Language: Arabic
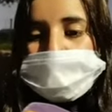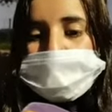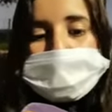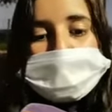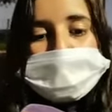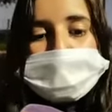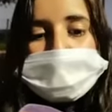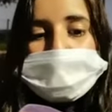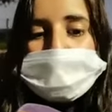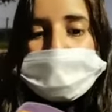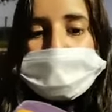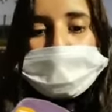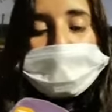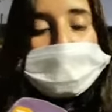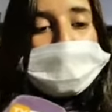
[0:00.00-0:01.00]
وديك السيده
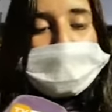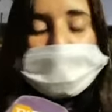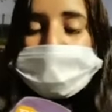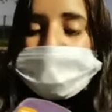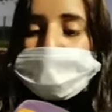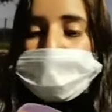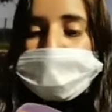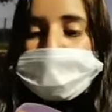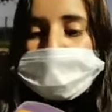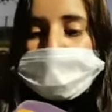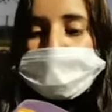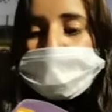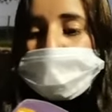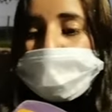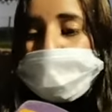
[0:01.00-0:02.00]
انا في اي وقت
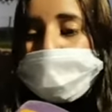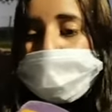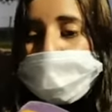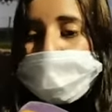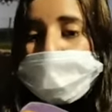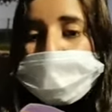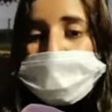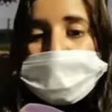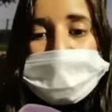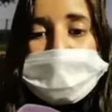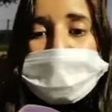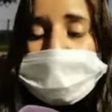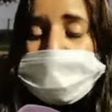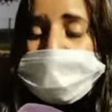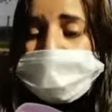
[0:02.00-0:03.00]
تقدر تجري عليا في
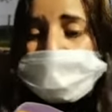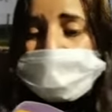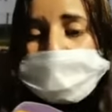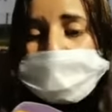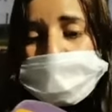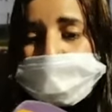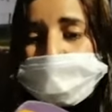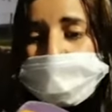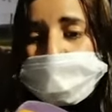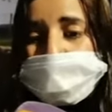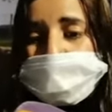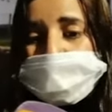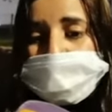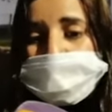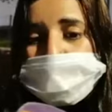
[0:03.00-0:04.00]
اي لحظه تقدر
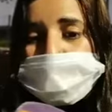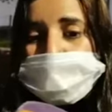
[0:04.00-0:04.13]
تخرجني